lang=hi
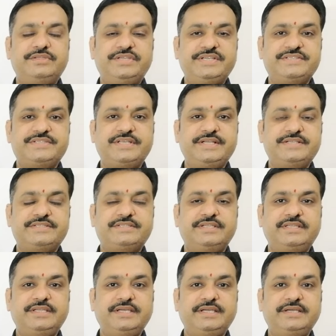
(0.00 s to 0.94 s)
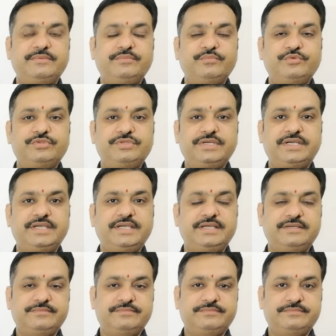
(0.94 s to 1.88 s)
तीसरी स्थिति बुद्ध
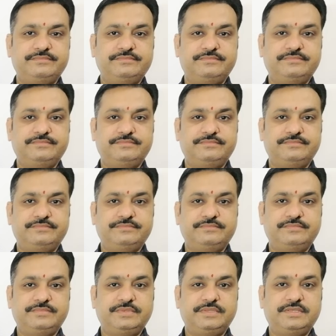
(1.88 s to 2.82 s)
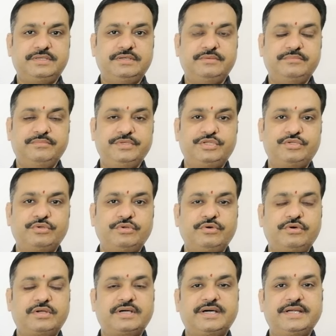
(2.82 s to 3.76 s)
की
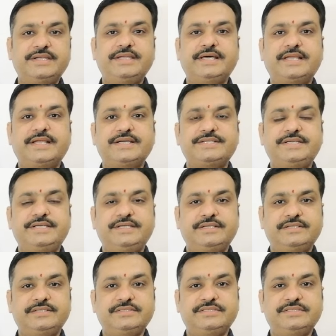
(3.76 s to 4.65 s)
मिथुन और कन्या राशि